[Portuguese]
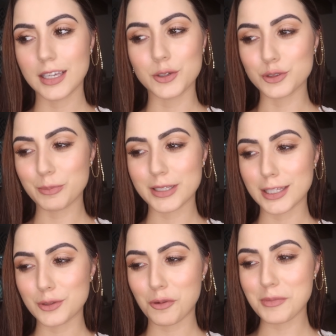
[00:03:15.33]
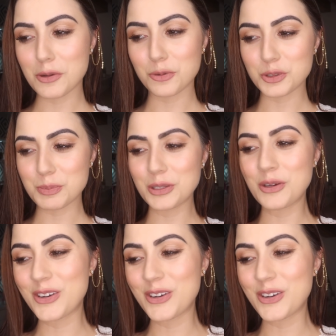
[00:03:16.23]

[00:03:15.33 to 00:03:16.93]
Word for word: Eu não pretendo comer cuspe do